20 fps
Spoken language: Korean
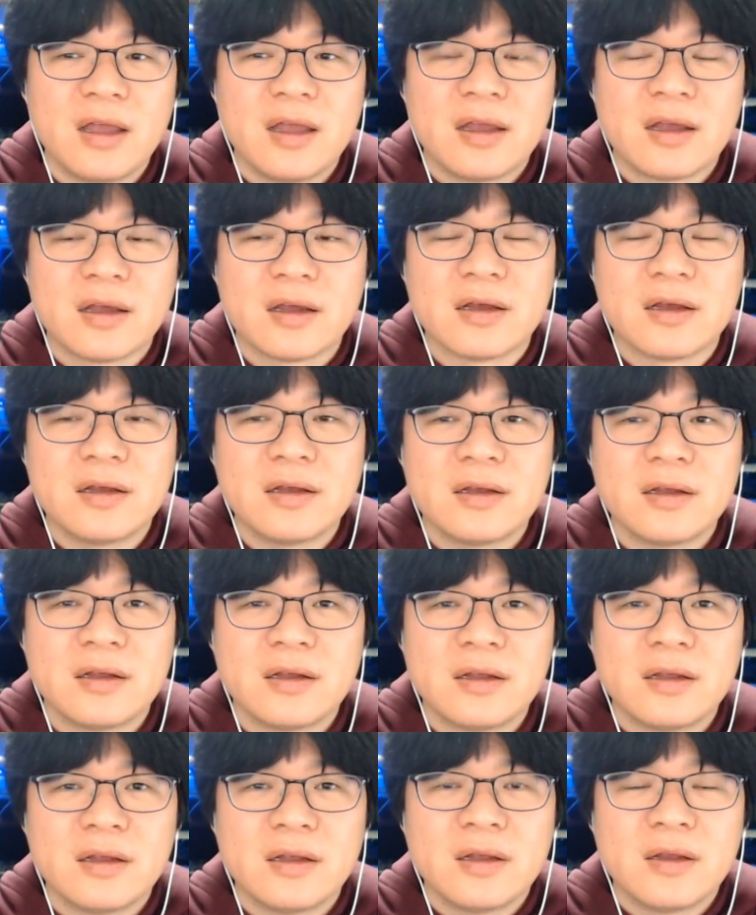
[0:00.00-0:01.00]
어?
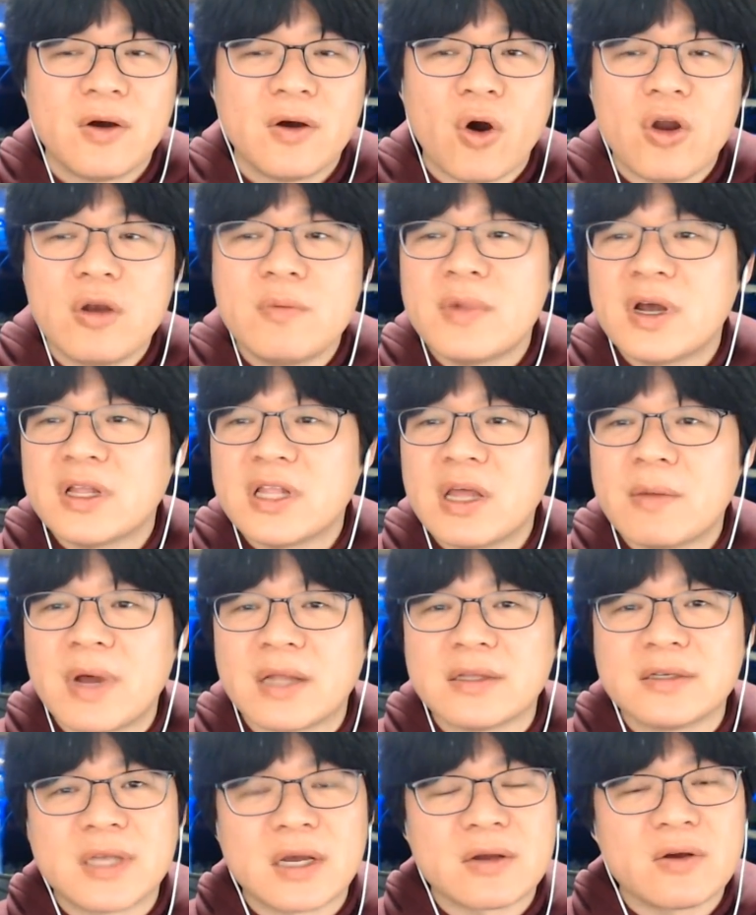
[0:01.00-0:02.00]
얼마나
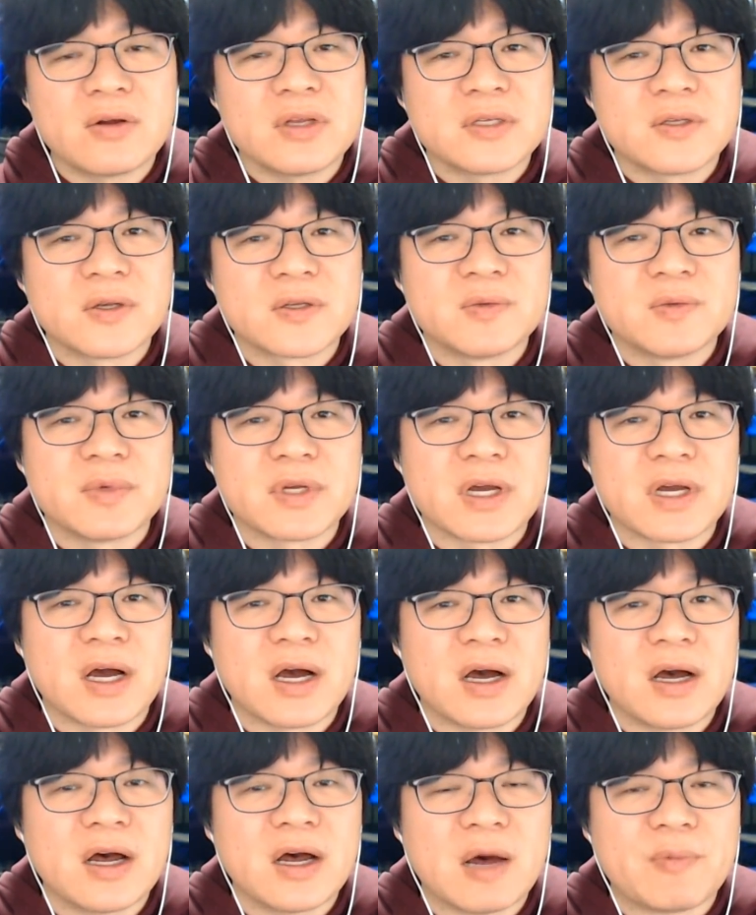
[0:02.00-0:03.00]
많은 사건이
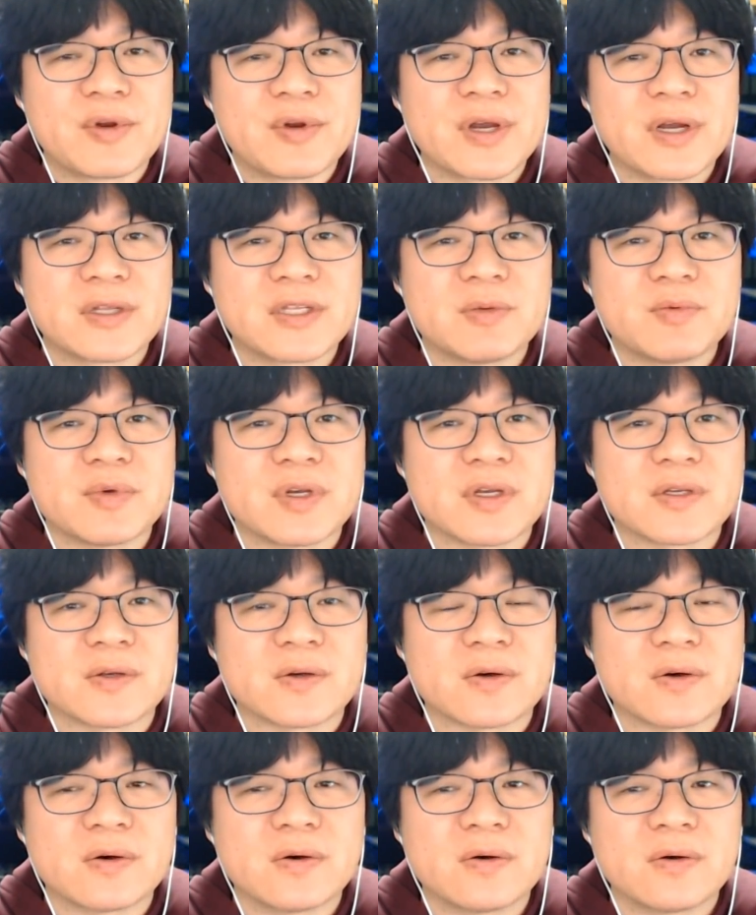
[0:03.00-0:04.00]
있었습니까? 아프리카
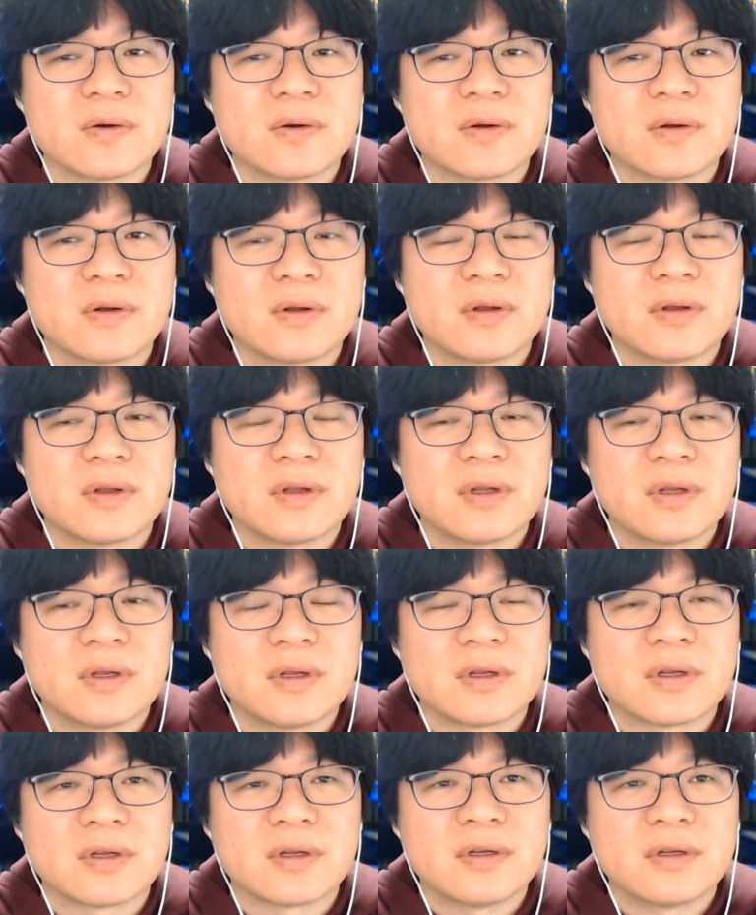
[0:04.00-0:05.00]
TV에서.
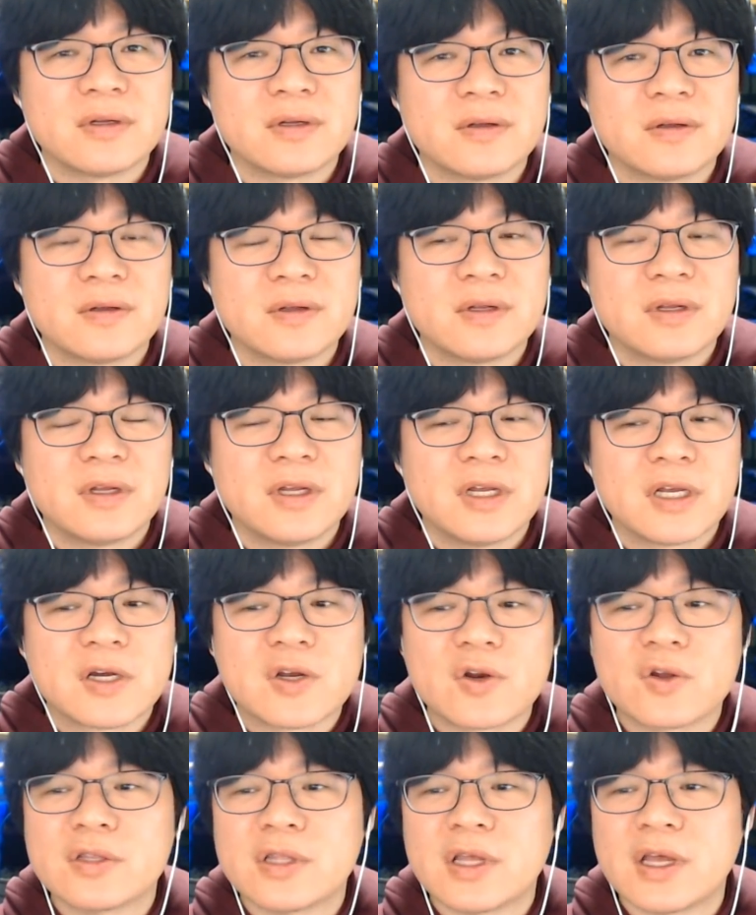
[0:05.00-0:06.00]
어?
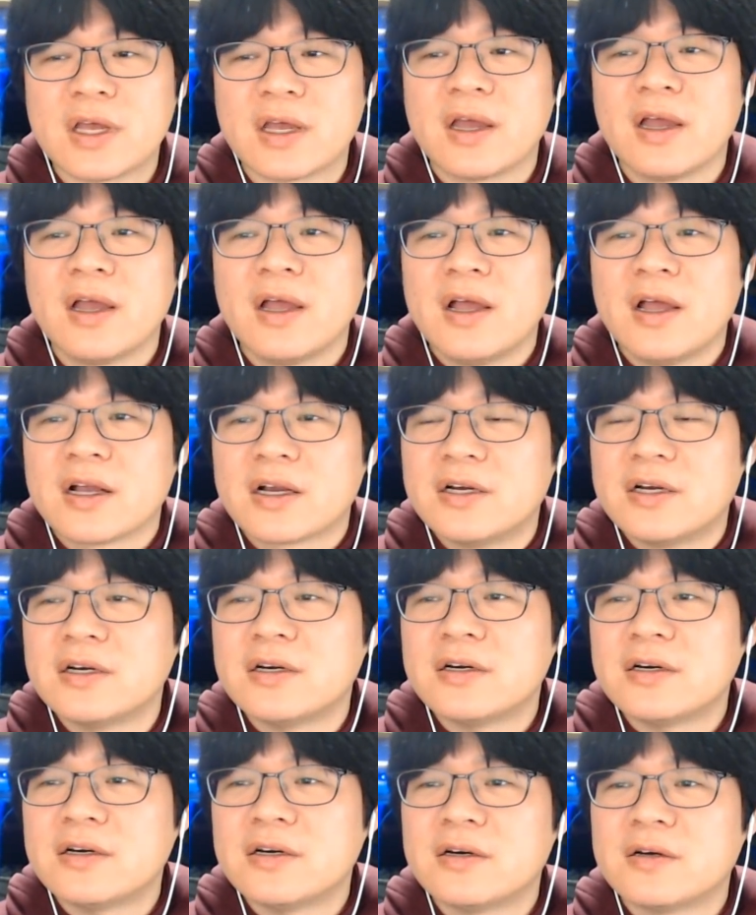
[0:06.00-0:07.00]
그런데
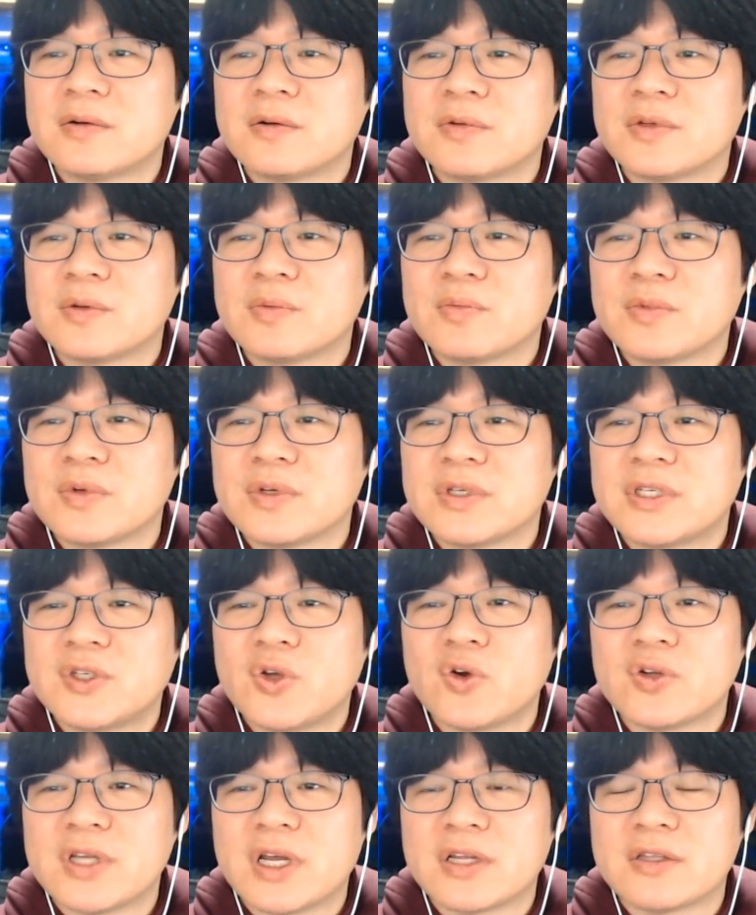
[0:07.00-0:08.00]
그
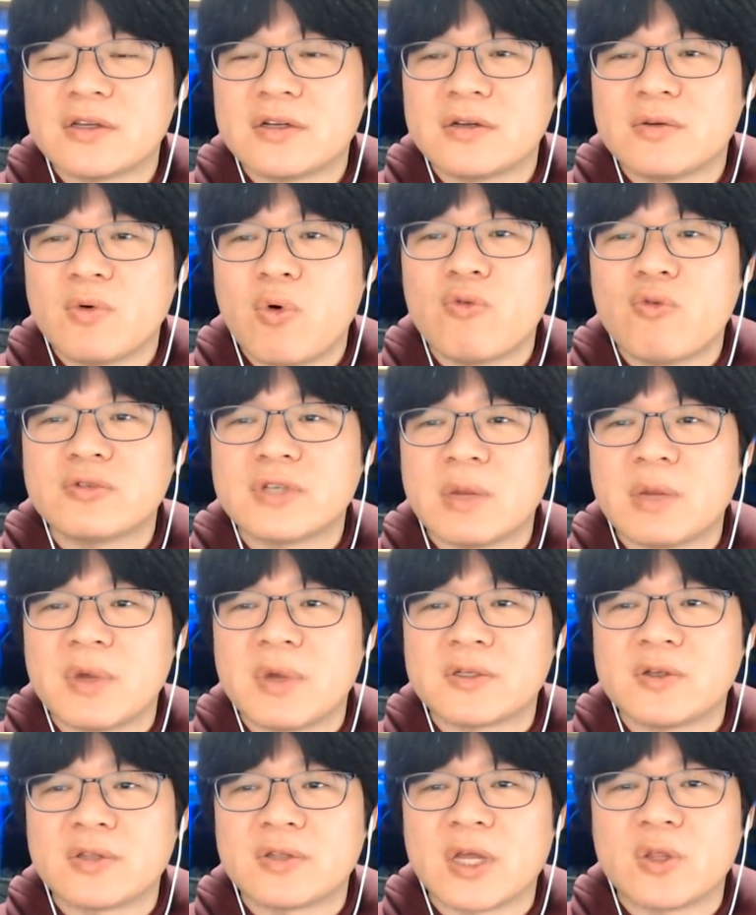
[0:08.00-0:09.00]
시청자들 호구
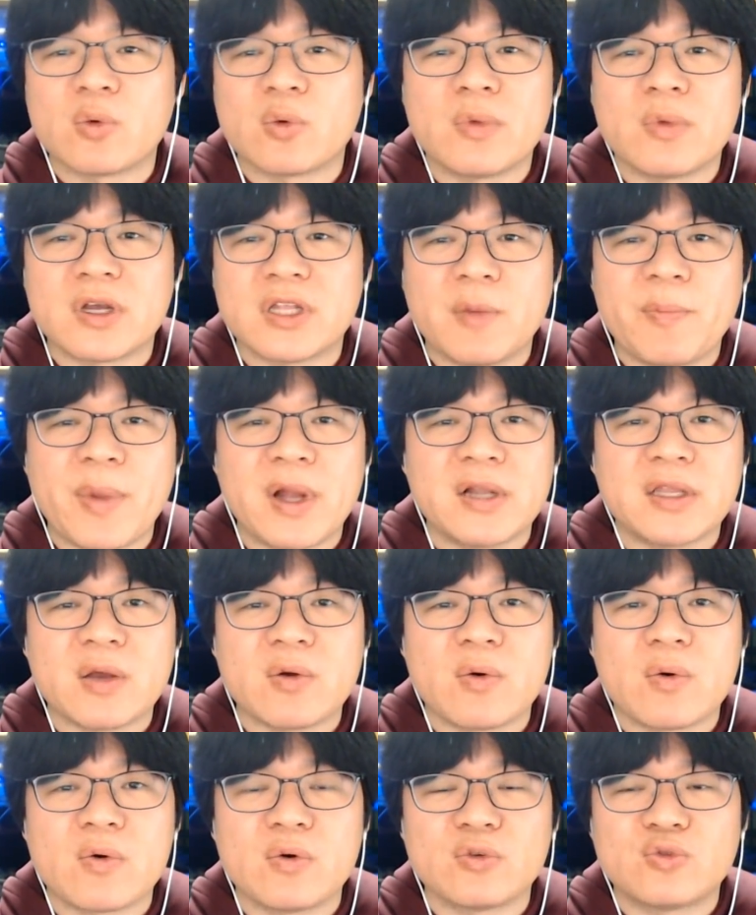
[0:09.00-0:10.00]
삼아서 대동맥에다 빨대
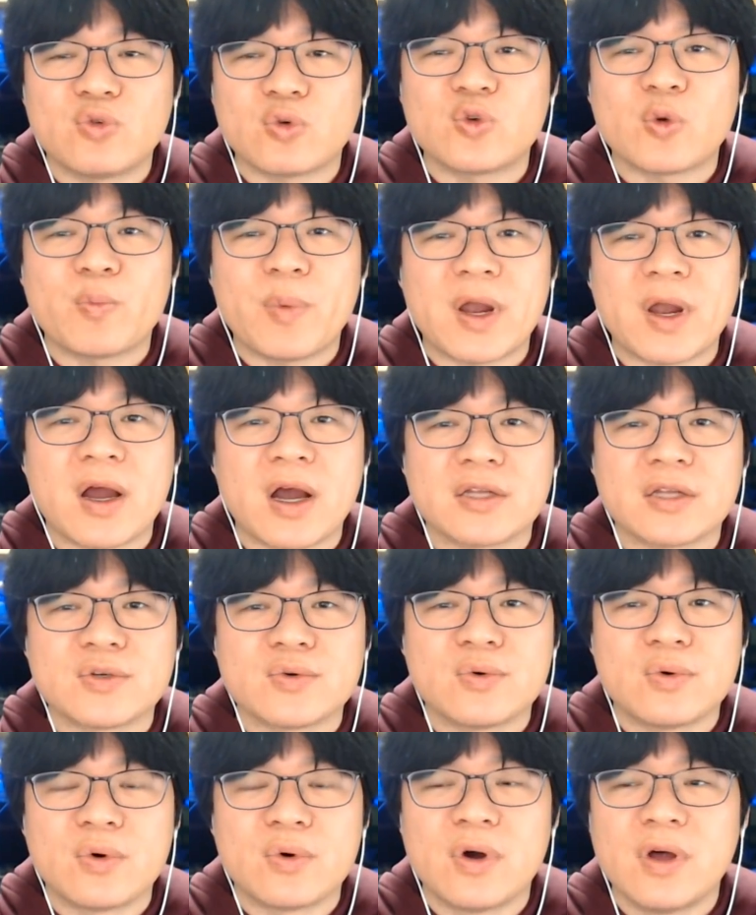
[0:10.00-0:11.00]
꽂고 쪽쪽
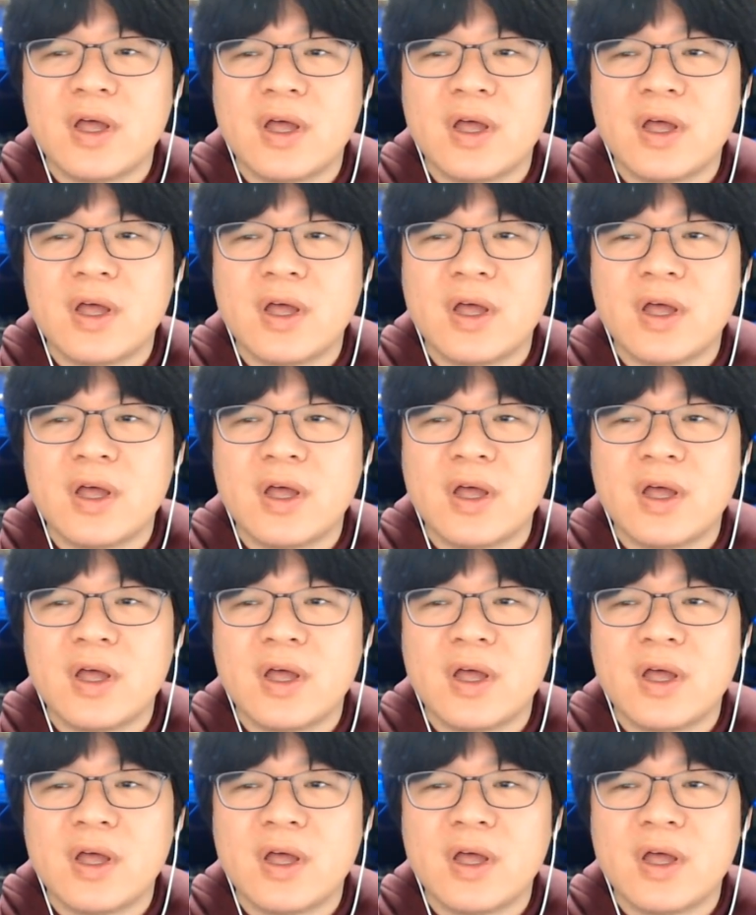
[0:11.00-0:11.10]
빨아가지고